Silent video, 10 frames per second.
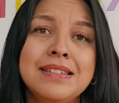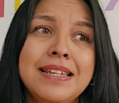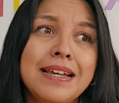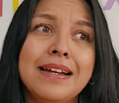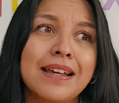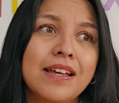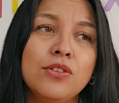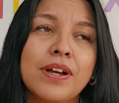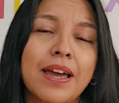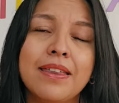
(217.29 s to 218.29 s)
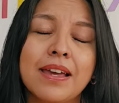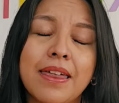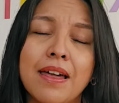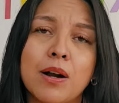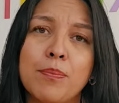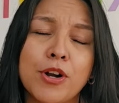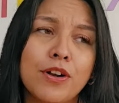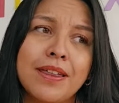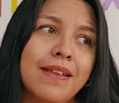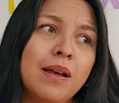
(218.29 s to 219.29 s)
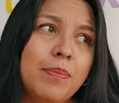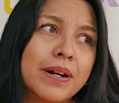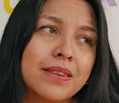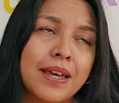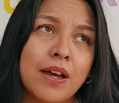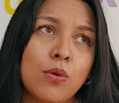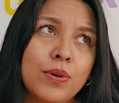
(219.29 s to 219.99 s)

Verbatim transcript: siguen creyendo que hay que dar prioridad a la parte